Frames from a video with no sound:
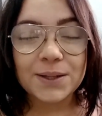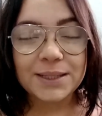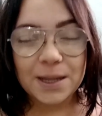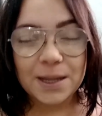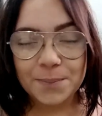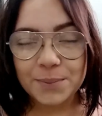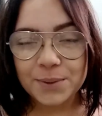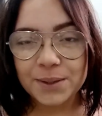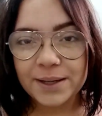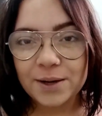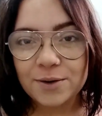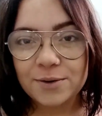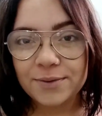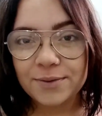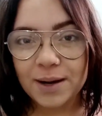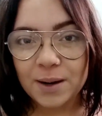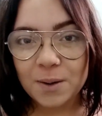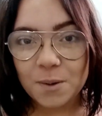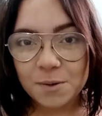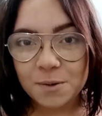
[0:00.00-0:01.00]
até porque eu
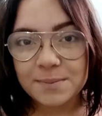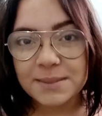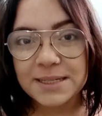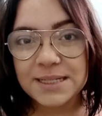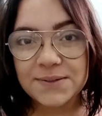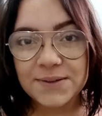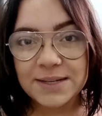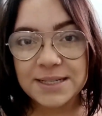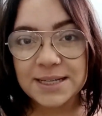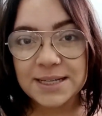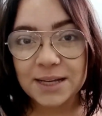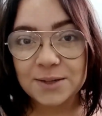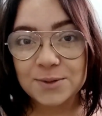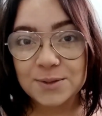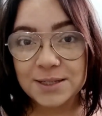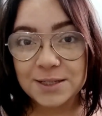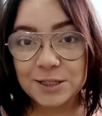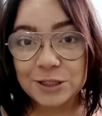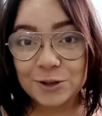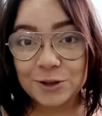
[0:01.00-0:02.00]
falo algumas vezes lá
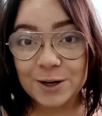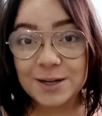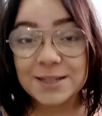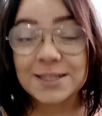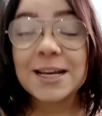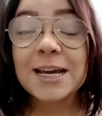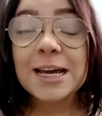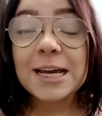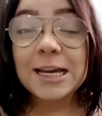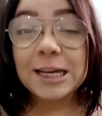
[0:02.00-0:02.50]
nos stories.